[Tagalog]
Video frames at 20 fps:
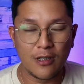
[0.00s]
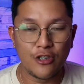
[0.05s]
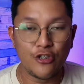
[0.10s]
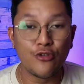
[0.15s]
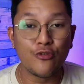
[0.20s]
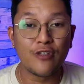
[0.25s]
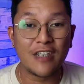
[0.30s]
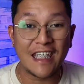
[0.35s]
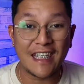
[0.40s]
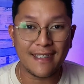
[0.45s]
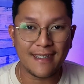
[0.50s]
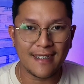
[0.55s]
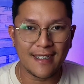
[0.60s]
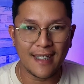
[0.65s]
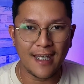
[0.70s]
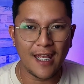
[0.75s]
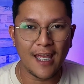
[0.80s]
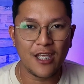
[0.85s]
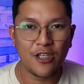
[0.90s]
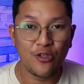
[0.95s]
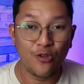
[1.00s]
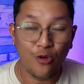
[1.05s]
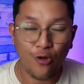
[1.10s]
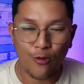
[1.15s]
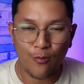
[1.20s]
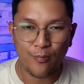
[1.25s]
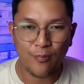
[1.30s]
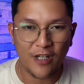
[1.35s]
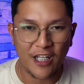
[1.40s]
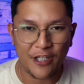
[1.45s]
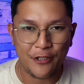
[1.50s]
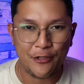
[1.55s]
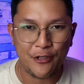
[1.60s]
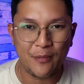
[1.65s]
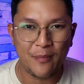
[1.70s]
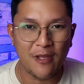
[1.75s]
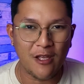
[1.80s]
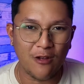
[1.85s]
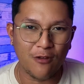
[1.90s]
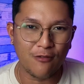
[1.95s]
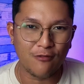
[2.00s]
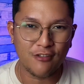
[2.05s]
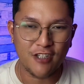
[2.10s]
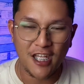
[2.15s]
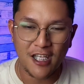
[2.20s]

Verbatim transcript: Yung kit nila, yung kompleto, merong